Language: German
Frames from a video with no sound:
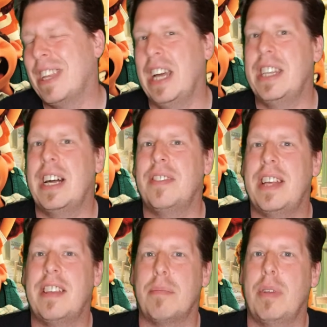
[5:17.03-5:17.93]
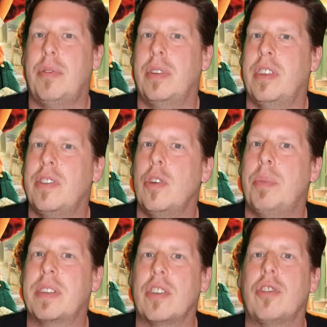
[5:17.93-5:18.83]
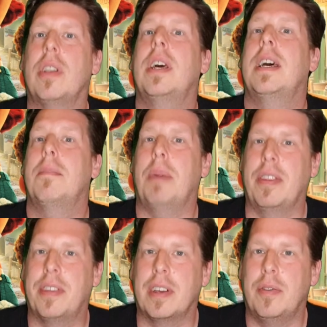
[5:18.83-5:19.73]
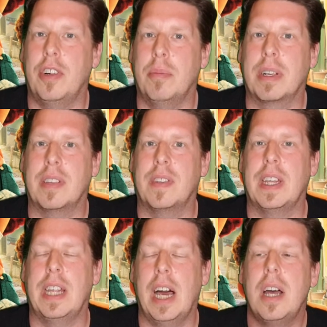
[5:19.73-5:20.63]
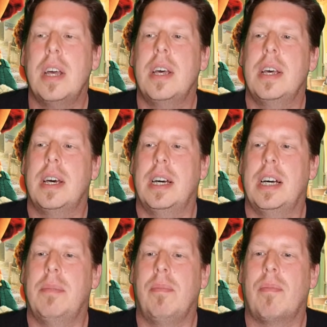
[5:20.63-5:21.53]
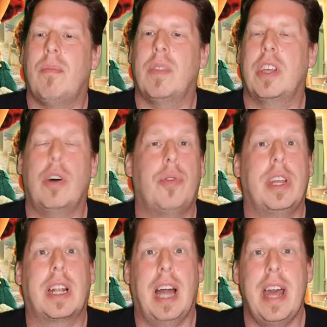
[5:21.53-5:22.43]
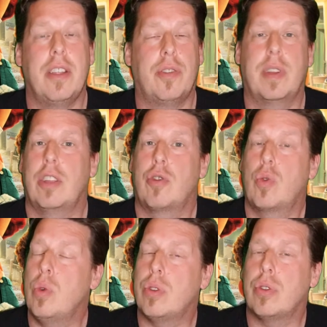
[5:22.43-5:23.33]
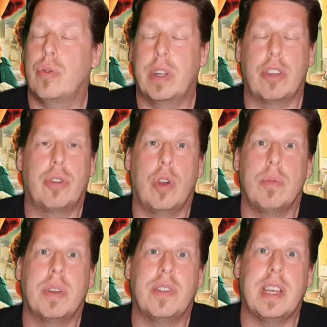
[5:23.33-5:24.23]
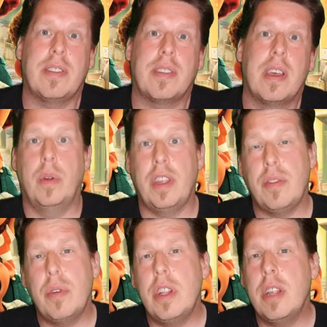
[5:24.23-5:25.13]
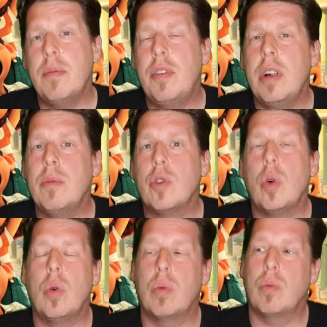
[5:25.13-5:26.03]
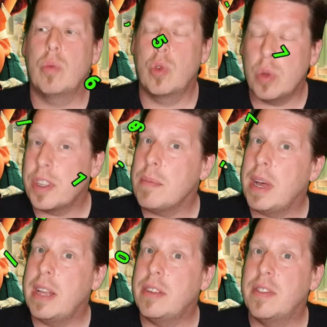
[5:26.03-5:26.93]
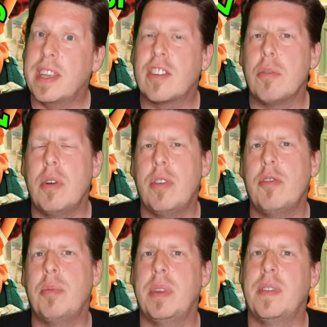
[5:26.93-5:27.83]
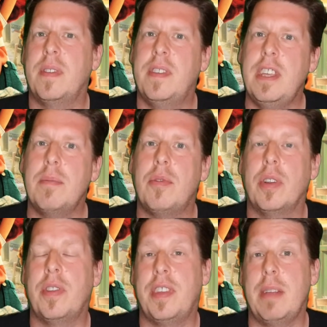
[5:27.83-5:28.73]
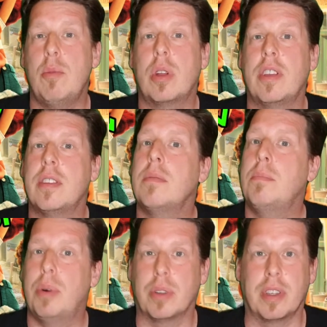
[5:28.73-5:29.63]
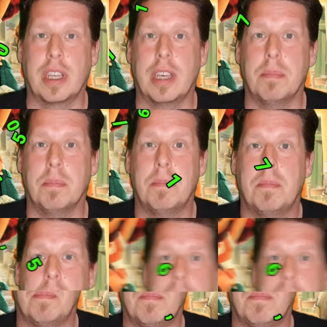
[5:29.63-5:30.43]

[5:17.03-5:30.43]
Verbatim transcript: andererseits hat man von Disney und Pixar schon bessere Filme gesehen, ja. Ähm, jedoch für die Kleinen ist es wirklich gut, wirklich toll umgesetzt. Und ich würde dem Film so gut gemeinte 6,5 bis 7 von 10 möglichen Punkten geben.